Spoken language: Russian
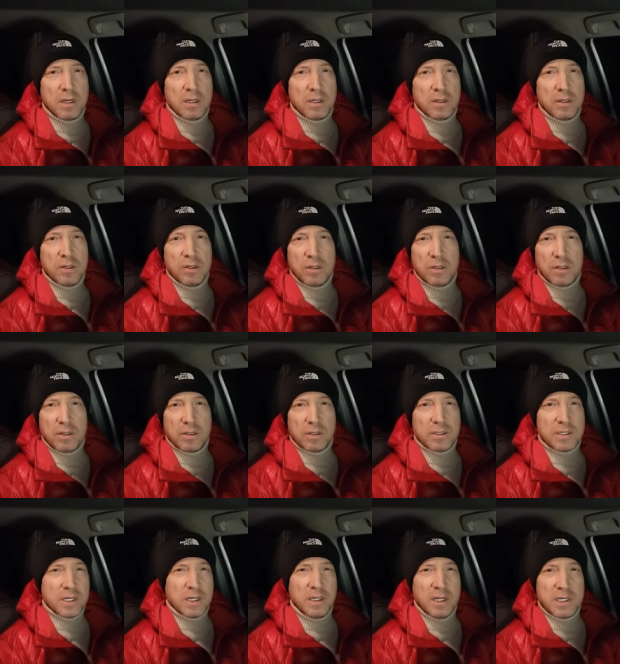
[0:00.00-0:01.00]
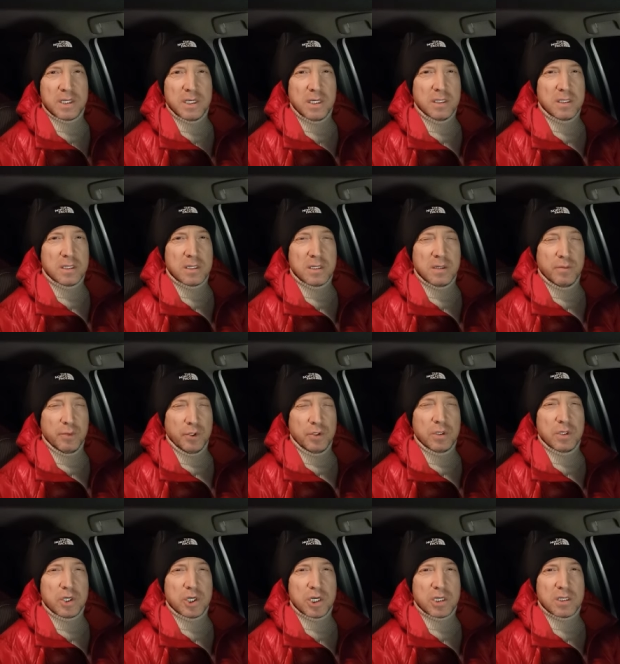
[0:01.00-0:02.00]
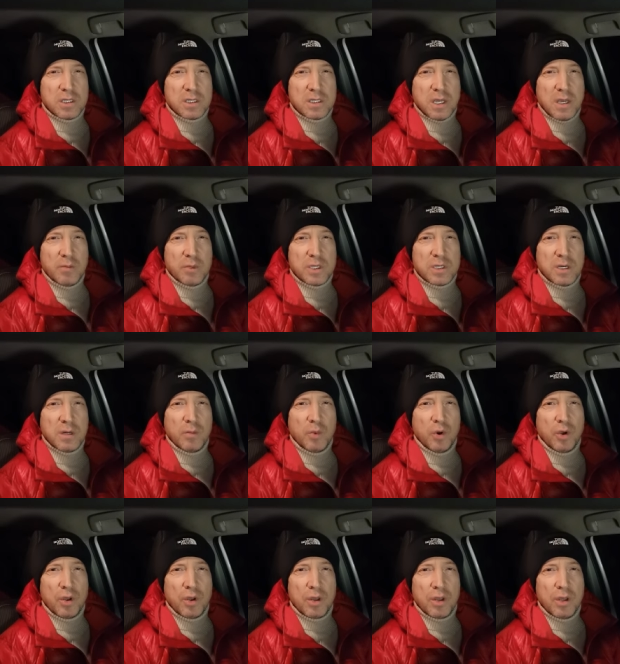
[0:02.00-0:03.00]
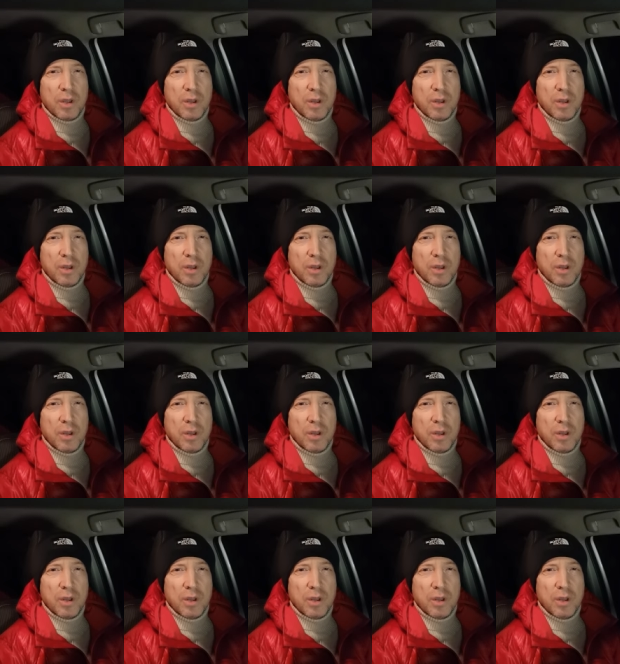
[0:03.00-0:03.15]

Но согласитесь и будьте честны сами собой.